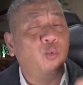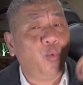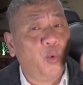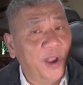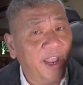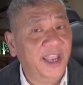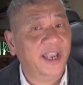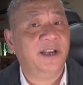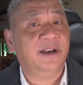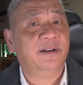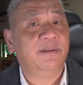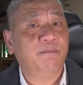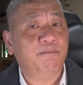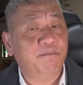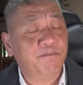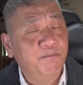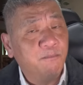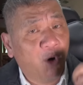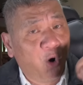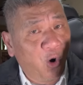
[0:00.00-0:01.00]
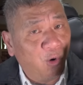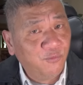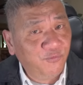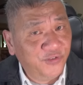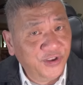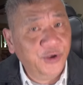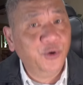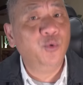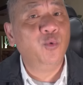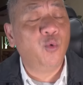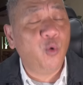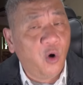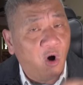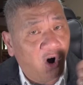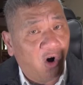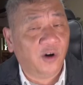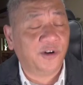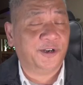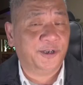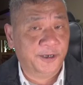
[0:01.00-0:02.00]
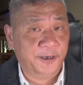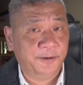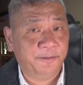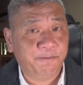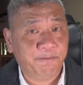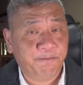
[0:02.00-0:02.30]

quyền bỏ phiếu của họ nữa.